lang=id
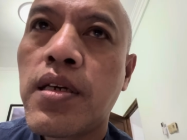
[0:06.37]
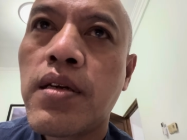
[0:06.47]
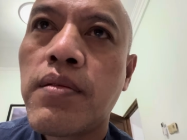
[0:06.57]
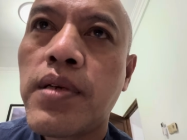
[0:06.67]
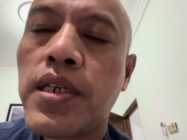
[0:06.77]

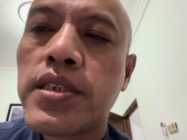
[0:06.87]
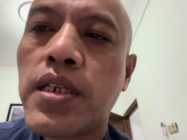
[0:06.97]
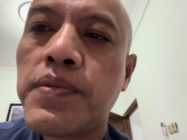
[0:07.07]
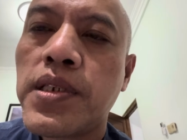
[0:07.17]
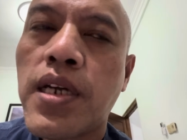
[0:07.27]

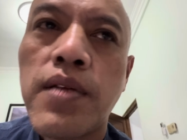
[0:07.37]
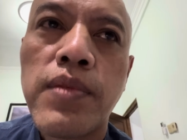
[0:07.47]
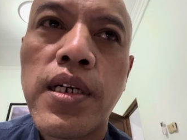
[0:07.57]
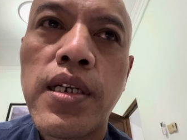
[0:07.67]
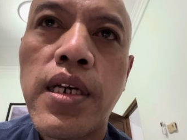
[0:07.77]
mendeskripsikan
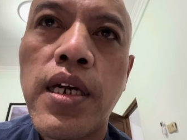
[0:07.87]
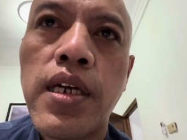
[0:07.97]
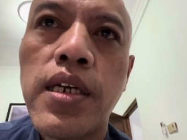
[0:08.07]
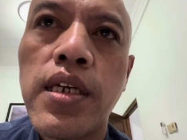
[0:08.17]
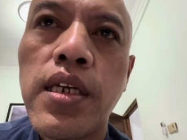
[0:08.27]

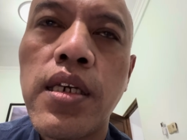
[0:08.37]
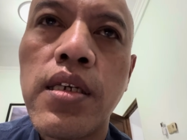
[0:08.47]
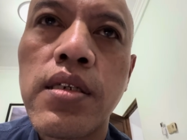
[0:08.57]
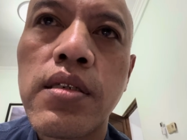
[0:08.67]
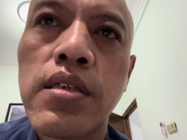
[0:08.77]
mengenai
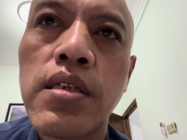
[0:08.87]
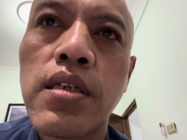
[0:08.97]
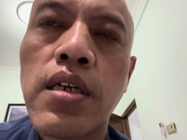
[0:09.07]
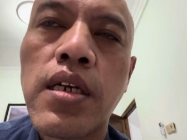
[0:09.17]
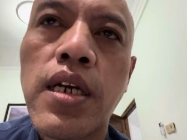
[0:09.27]

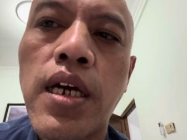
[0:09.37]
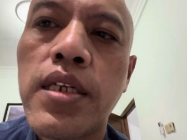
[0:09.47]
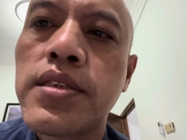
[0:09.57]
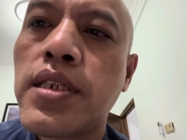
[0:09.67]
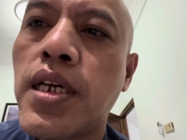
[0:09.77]

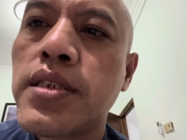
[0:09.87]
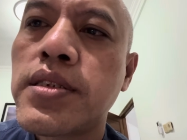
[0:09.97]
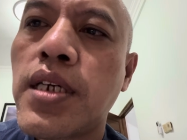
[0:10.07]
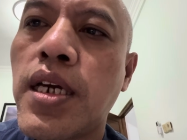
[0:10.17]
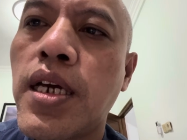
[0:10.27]
garis
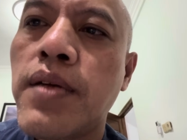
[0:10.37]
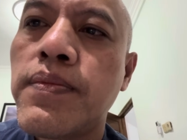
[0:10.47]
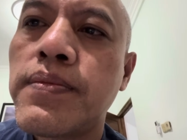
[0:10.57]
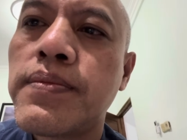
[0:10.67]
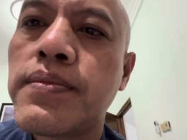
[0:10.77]
nasab,
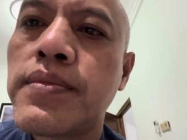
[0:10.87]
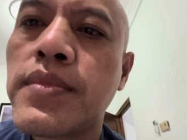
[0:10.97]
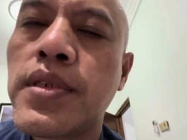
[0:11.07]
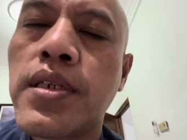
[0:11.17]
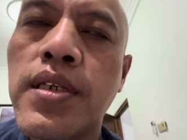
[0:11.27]

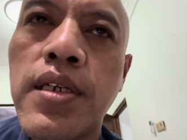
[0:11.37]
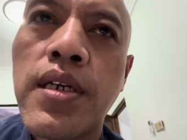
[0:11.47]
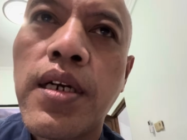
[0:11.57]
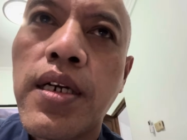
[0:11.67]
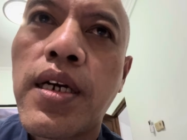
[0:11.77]

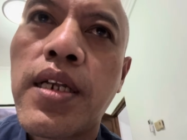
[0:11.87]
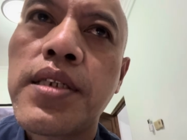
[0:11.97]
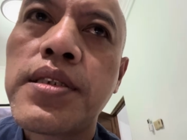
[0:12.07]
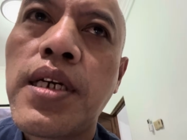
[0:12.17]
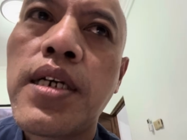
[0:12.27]

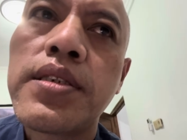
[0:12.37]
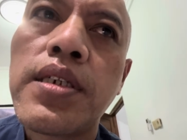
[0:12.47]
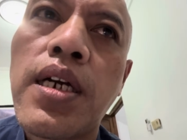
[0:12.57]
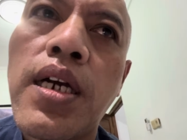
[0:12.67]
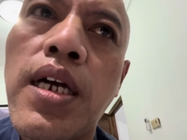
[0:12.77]
garis
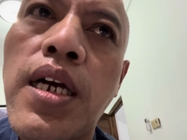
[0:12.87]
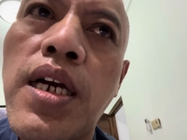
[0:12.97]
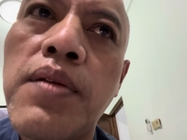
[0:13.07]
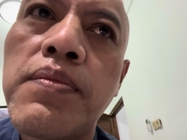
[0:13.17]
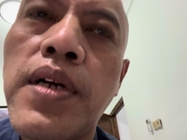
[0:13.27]

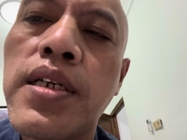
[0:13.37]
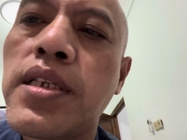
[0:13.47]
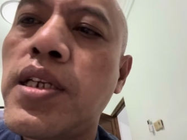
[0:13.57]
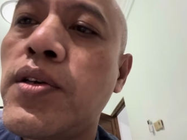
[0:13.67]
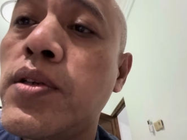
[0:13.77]
nasab Mbah
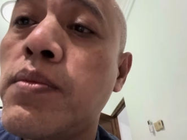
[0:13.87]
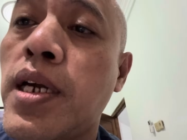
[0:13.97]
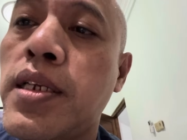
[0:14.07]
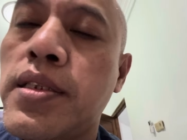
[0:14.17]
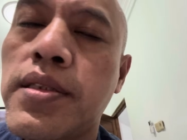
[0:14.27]

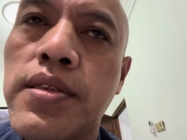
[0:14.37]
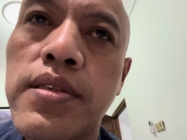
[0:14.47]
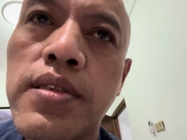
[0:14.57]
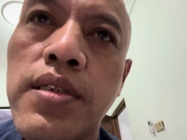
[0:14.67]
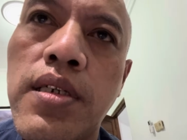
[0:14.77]
Kenoriman.
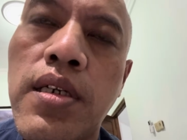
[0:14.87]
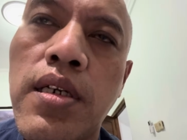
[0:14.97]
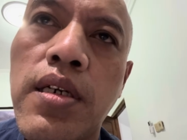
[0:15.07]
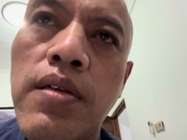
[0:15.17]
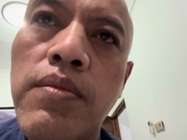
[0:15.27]

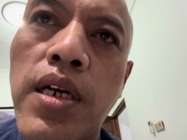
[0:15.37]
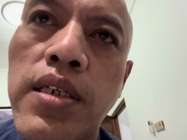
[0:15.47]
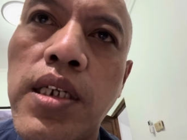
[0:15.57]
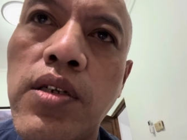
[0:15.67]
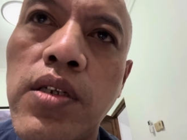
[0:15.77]
Mbah
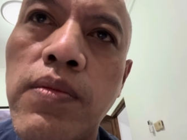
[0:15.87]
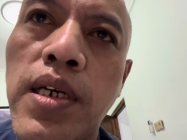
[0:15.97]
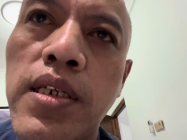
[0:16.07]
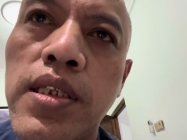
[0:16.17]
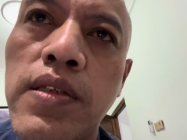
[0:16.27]

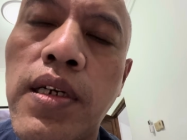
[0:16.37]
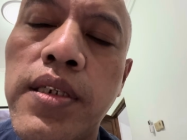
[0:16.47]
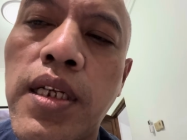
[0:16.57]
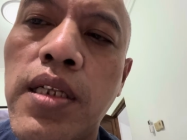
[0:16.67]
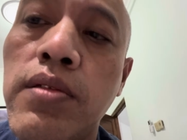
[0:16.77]
Kenoriman itu
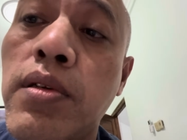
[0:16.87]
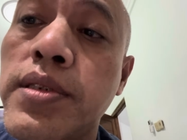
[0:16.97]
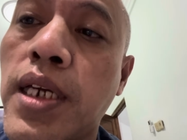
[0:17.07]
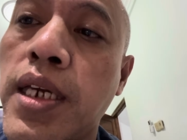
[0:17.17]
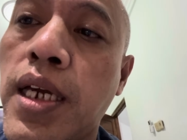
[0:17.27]
adalah leluhur
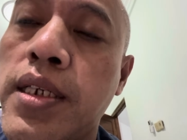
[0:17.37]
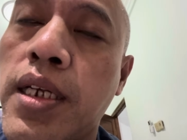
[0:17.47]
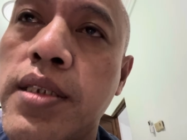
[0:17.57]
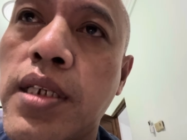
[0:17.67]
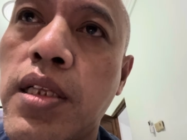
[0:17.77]
saya dari
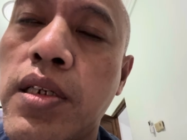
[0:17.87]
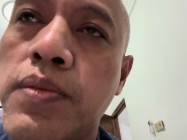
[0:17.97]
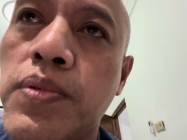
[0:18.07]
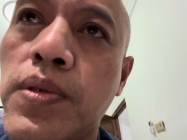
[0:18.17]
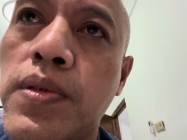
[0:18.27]
jalur
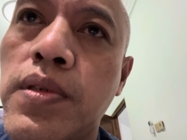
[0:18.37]
ibu.